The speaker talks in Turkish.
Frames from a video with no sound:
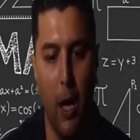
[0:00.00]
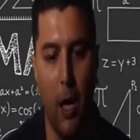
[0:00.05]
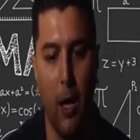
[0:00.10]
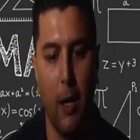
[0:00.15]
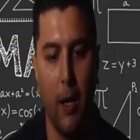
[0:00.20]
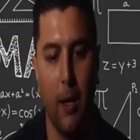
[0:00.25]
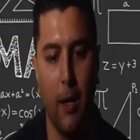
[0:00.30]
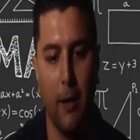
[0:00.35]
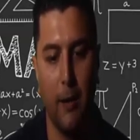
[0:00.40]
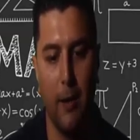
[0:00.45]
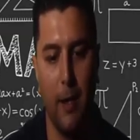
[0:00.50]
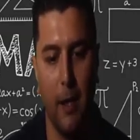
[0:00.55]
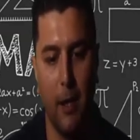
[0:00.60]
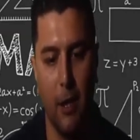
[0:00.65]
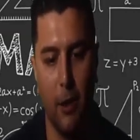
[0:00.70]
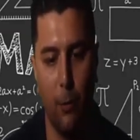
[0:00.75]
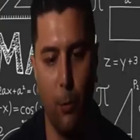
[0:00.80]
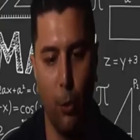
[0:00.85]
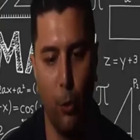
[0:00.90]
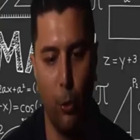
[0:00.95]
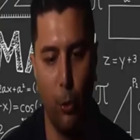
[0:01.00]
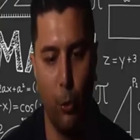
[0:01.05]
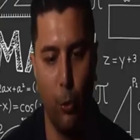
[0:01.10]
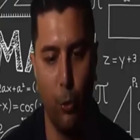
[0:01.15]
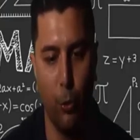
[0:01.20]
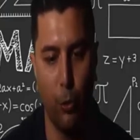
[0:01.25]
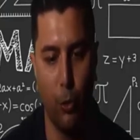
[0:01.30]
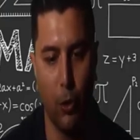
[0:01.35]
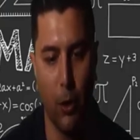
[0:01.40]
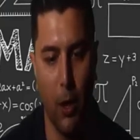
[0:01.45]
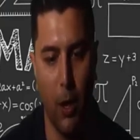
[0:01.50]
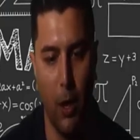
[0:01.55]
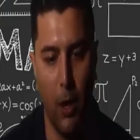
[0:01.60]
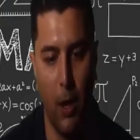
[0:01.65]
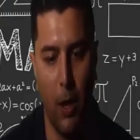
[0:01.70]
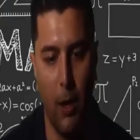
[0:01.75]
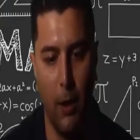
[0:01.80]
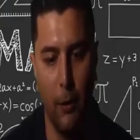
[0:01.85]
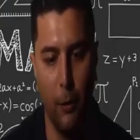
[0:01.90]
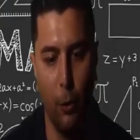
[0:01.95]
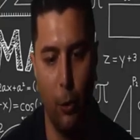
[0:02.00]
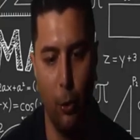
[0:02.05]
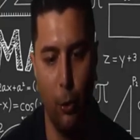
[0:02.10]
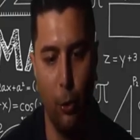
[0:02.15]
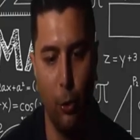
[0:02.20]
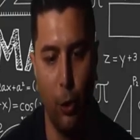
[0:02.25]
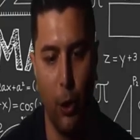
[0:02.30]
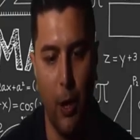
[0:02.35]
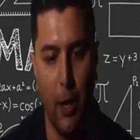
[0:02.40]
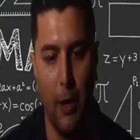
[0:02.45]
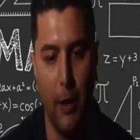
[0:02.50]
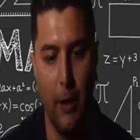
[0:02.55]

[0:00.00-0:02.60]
A kare 8 bölü 9 ise A ne olur?